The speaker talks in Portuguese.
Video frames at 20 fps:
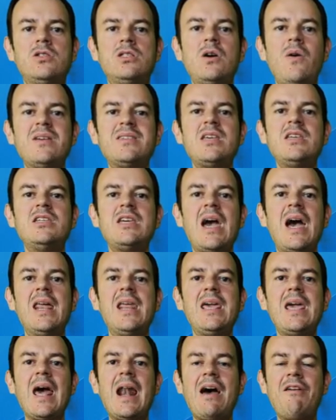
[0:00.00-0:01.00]
Então, essa
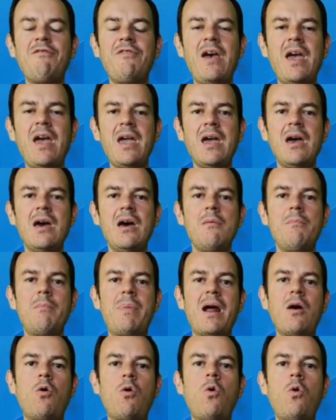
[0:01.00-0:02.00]
engenharia ela vem
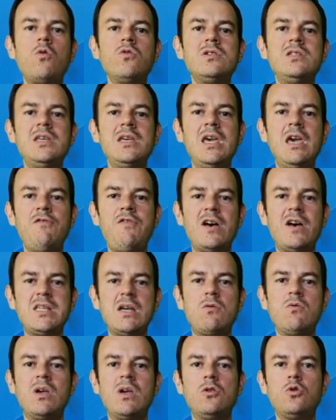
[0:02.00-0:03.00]
para conseguir
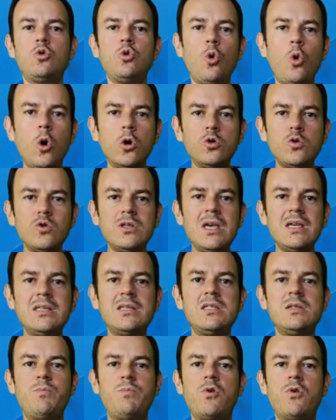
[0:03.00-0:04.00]
fazer com que todos
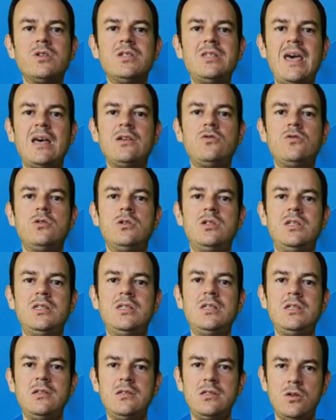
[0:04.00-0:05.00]
esses processos
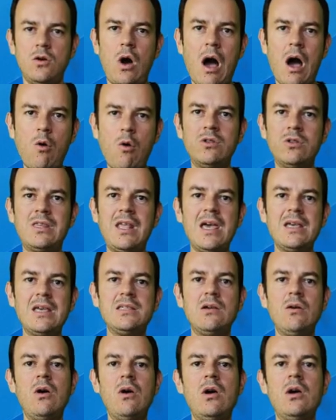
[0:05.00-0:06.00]
se,
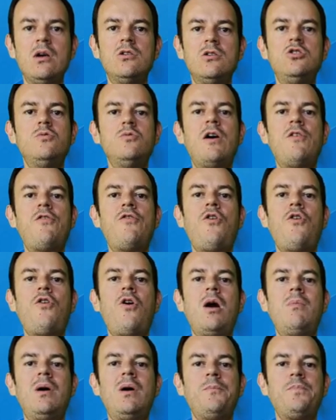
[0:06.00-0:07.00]
aconteçam de uma
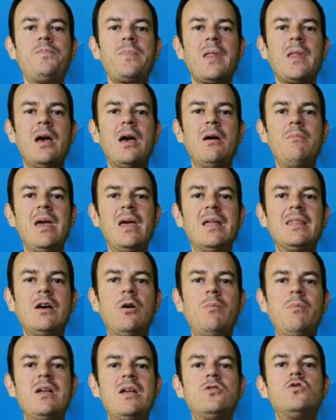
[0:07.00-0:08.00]
forma
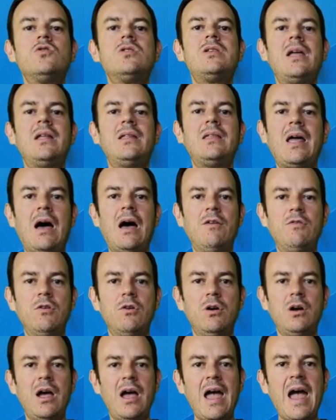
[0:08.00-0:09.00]
ambientalmente sustentável.
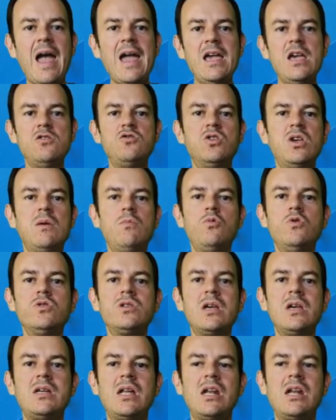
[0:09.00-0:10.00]
É isso que
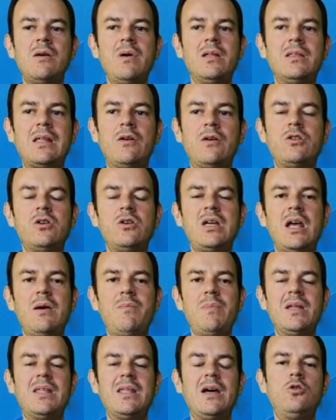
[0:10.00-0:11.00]
busca a engenharia ambiental. Então, a engenharia
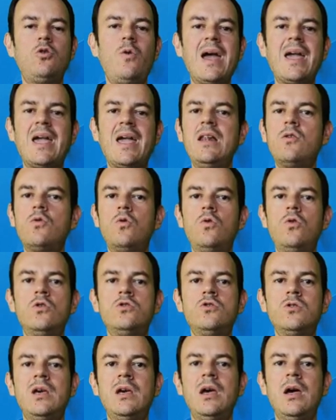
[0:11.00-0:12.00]
ambiental não é aquele
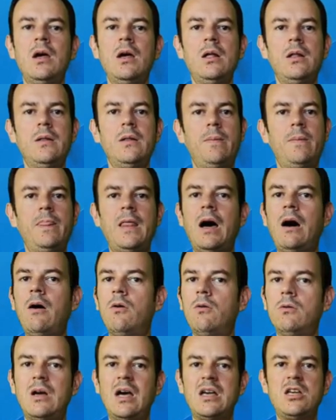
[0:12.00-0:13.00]
curso que
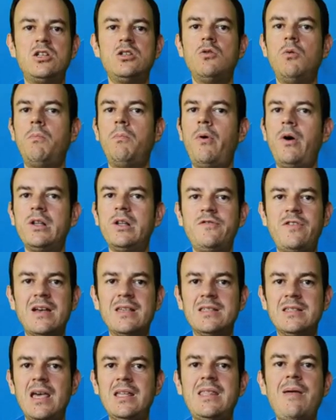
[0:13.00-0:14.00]
não, a gente não pode
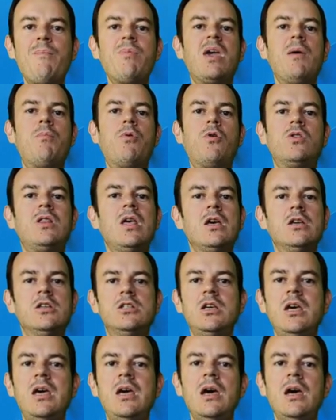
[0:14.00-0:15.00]
fazer, temos que
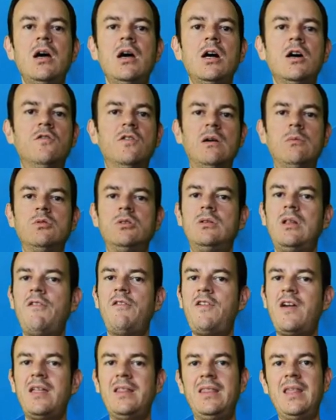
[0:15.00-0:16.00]
proteger, vamos
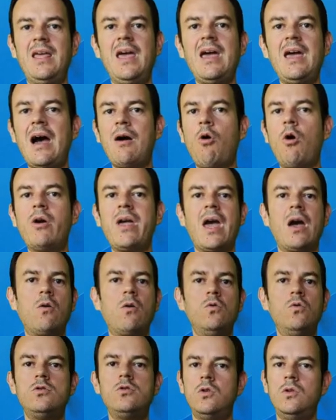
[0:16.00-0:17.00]
defender a qualquer
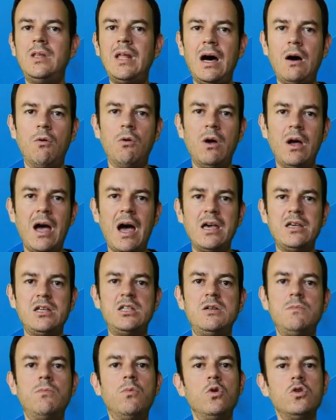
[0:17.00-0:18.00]
custo. Não, a
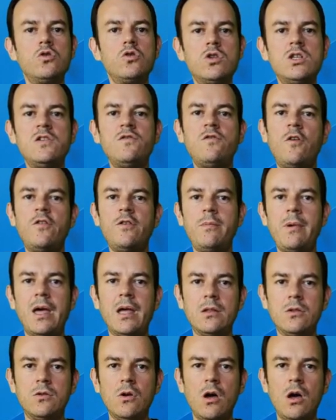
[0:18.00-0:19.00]
gente busca o
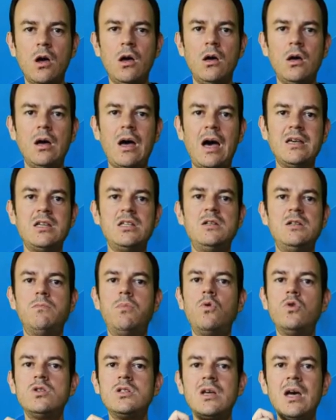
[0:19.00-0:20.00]
desenvolvimento. A gente
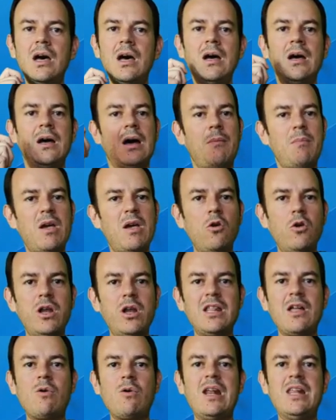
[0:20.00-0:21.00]
busca a
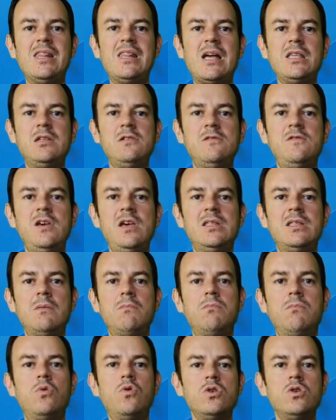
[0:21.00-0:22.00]
melhoria da qualidade de vida,
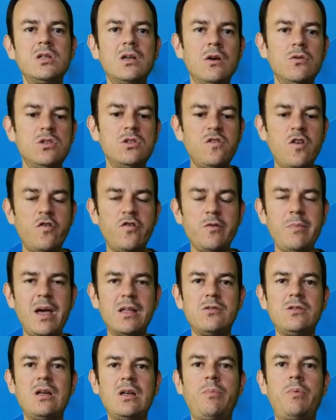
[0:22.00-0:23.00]
busca o
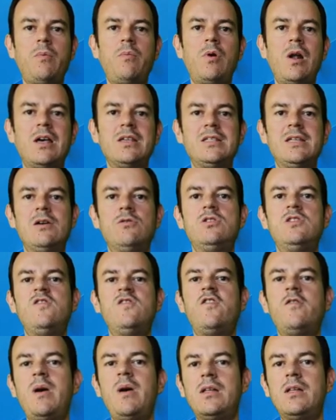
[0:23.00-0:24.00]
desenvolvimento da população, o
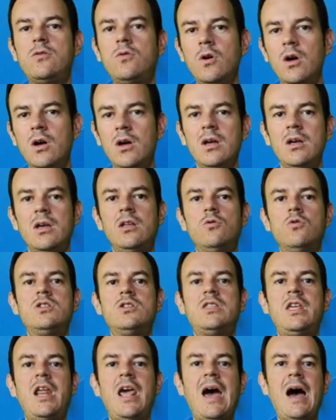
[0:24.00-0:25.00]
desenvolvimento
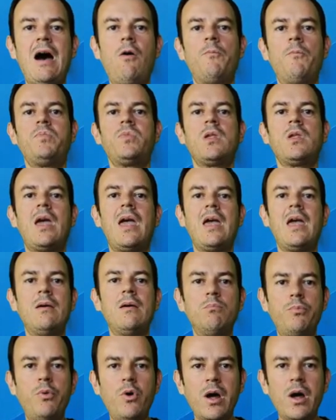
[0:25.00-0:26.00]
industrial,
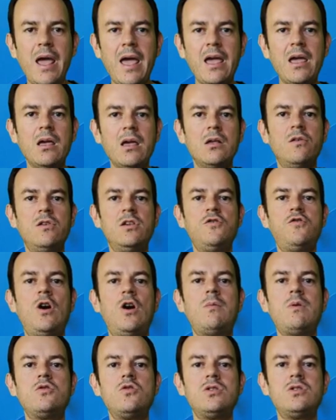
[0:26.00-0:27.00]
porém de
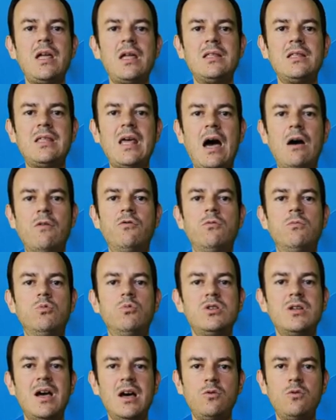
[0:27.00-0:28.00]
forma sustentável,
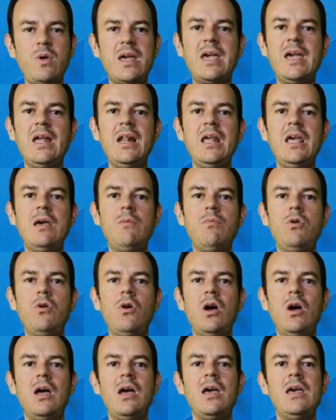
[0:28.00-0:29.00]
buscando equilíbrio
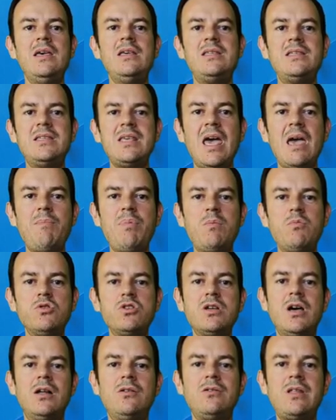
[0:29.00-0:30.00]
e sempre
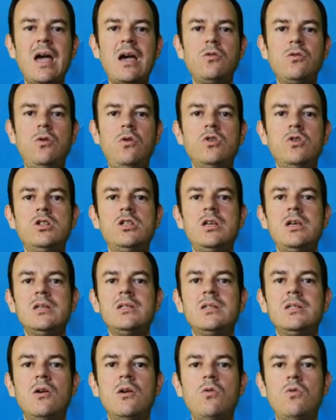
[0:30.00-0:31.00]
buscando
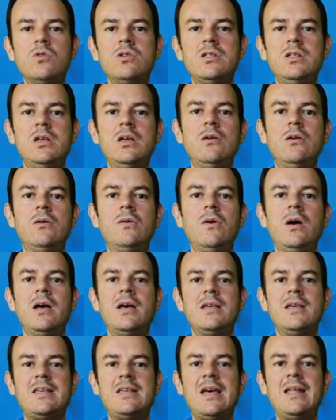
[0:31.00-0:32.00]
tecnologias que consigam
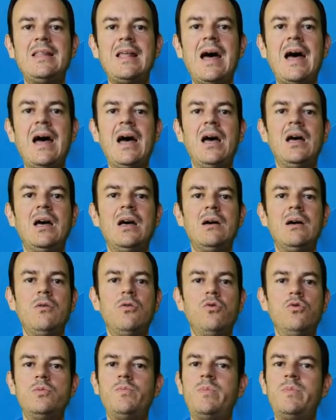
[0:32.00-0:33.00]
sanar
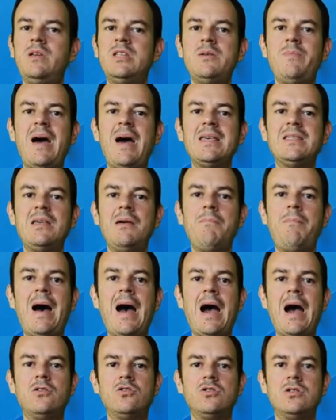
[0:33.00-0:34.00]
os principais
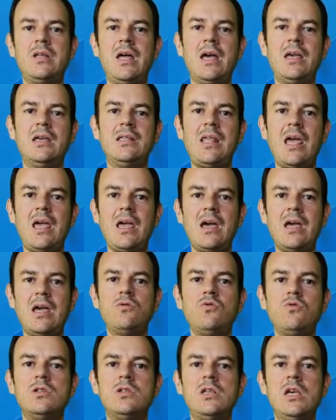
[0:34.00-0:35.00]
impactos, né, que tenha
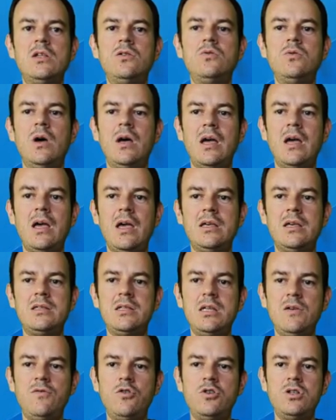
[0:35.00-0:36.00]
reduzido esse
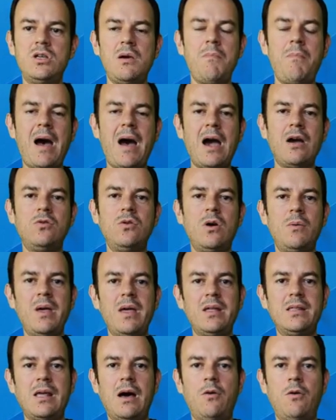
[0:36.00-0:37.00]
nível de impacto
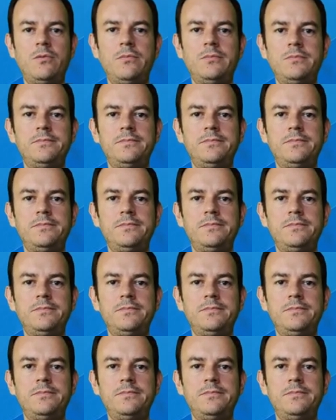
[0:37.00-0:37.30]
ambiental.